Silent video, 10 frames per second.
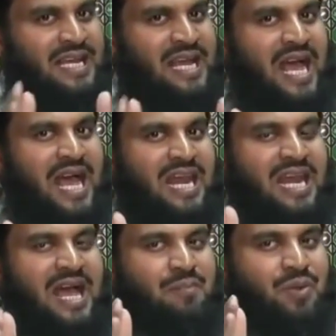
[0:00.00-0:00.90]
যে
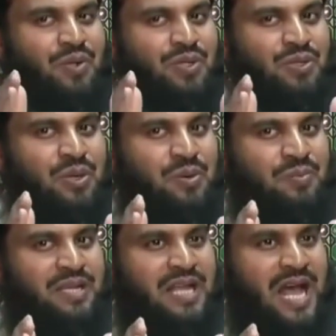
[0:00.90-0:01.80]
আল্লাহ প্রদত্ত
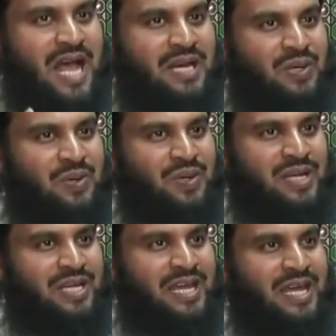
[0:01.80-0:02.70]

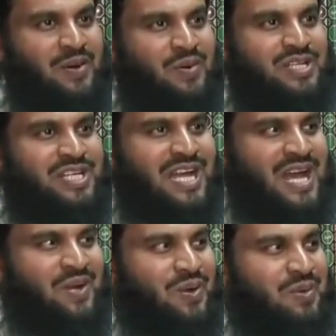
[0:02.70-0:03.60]
বিধানগুলিকে
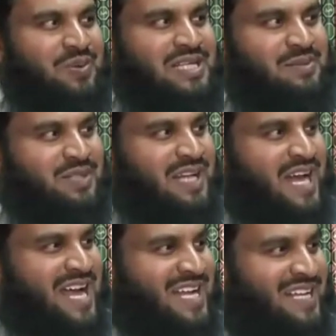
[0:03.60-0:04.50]
অস্বীকার করবে যেমন
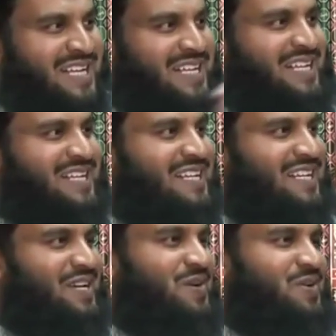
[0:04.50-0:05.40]
তারা
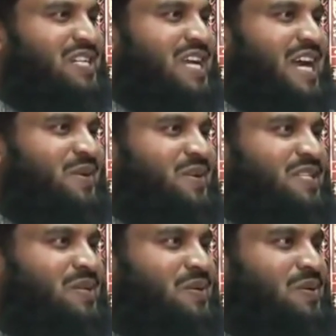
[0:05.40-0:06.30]
অস্বীকার
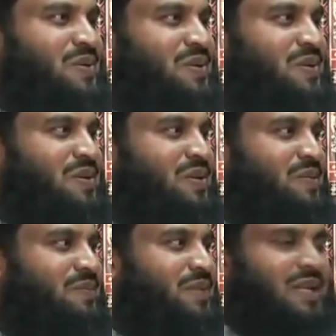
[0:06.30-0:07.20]
করেছিল
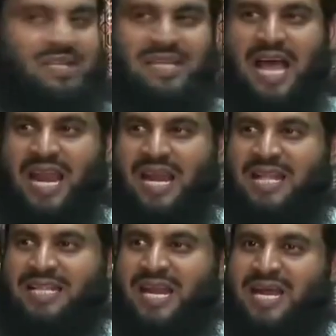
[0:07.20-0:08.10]
যে
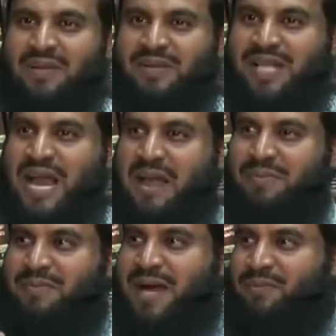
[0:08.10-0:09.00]
আল্লাহ তালা এটা বিধান
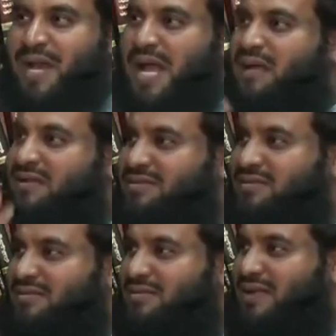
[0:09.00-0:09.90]
আমি মানব না
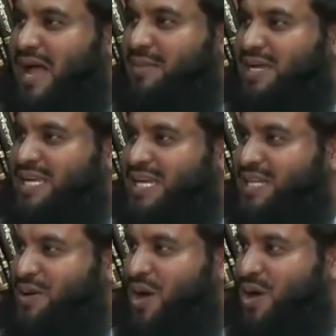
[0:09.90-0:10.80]
আমাকে
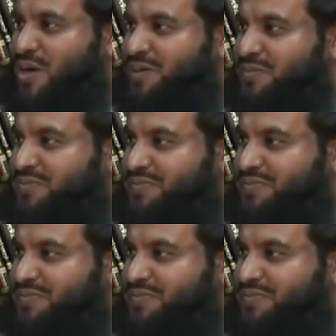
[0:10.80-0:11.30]
কি দেওয়া হোক